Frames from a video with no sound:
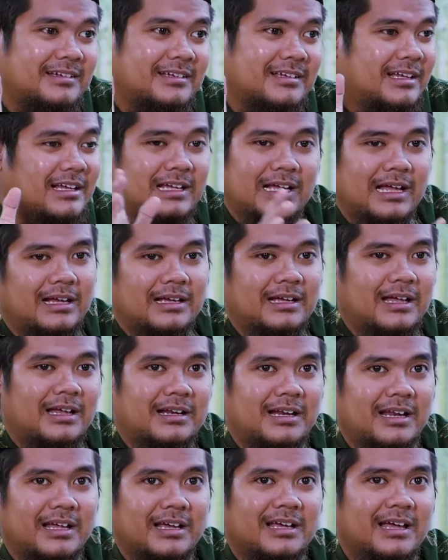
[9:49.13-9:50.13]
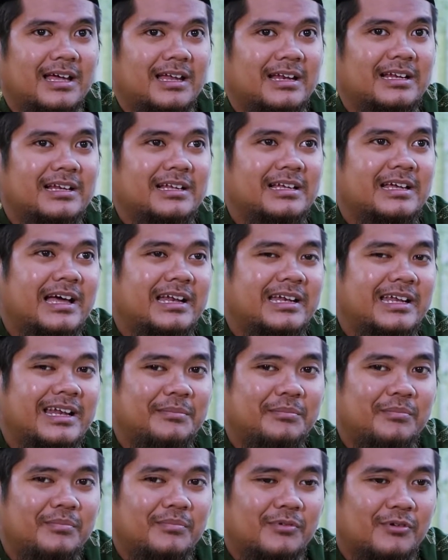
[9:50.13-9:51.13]
Enggak, enggak, enggak, enggak, enggak dalam
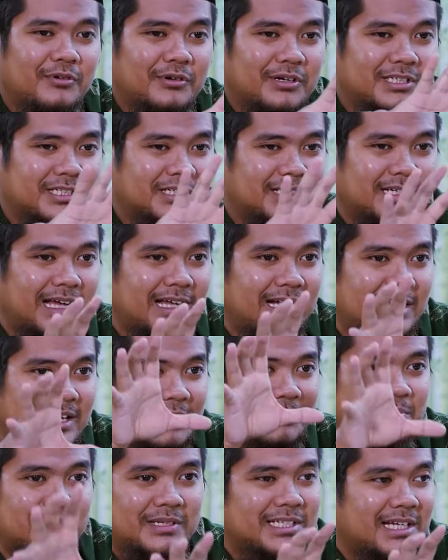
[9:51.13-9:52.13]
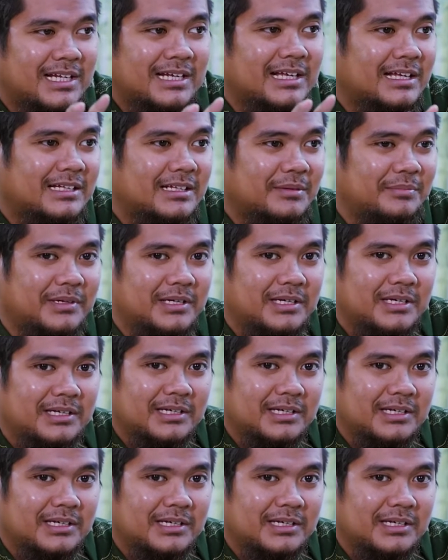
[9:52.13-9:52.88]
kondisi, enggak lagi berzina, enggak. Tapi,